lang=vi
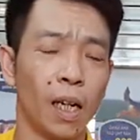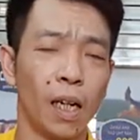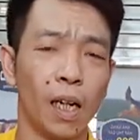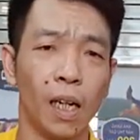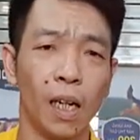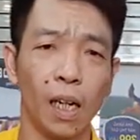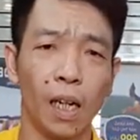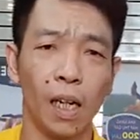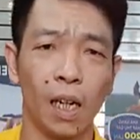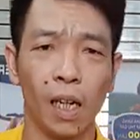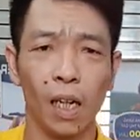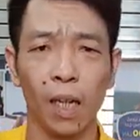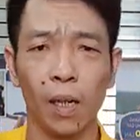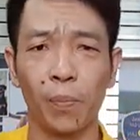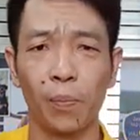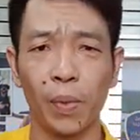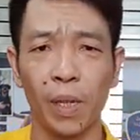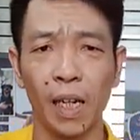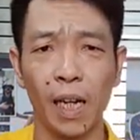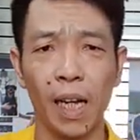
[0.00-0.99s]
à
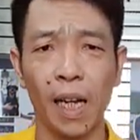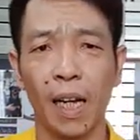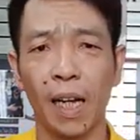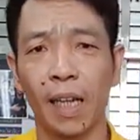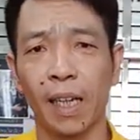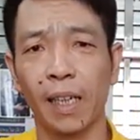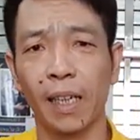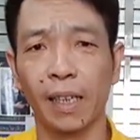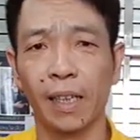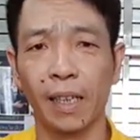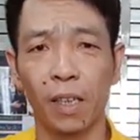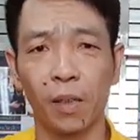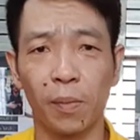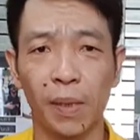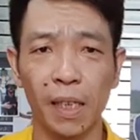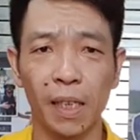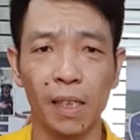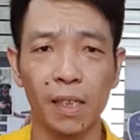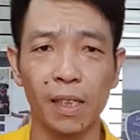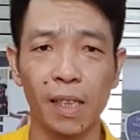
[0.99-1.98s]
Pila ấy, nếu
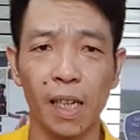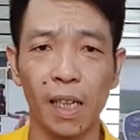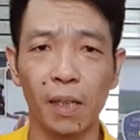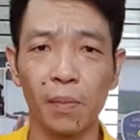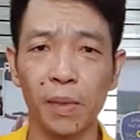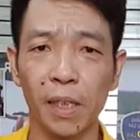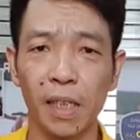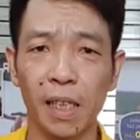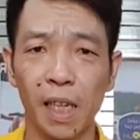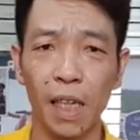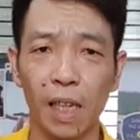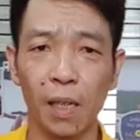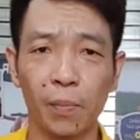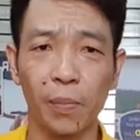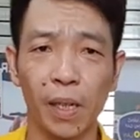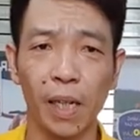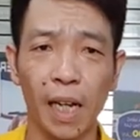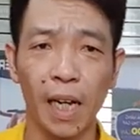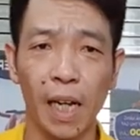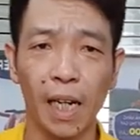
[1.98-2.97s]
mà tính ra đến bây giờ là
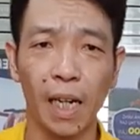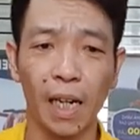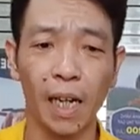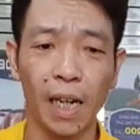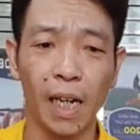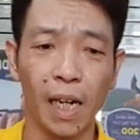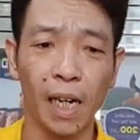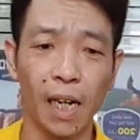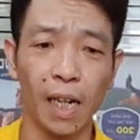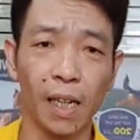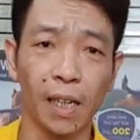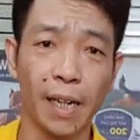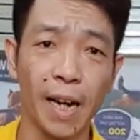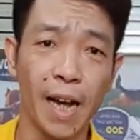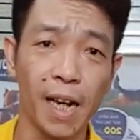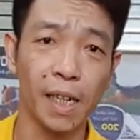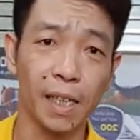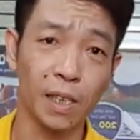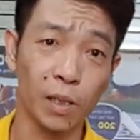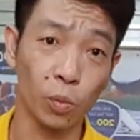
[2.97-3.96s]
Pila là ở
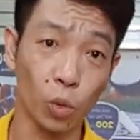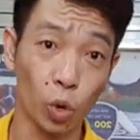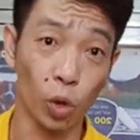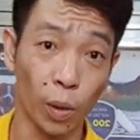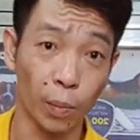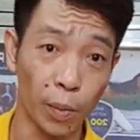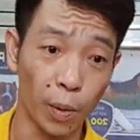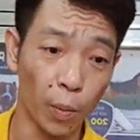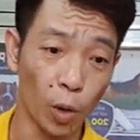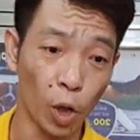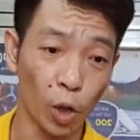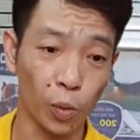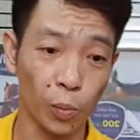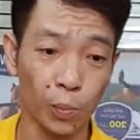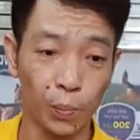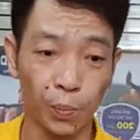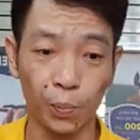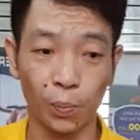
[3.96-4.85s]
đang ở trong tuổi mười một.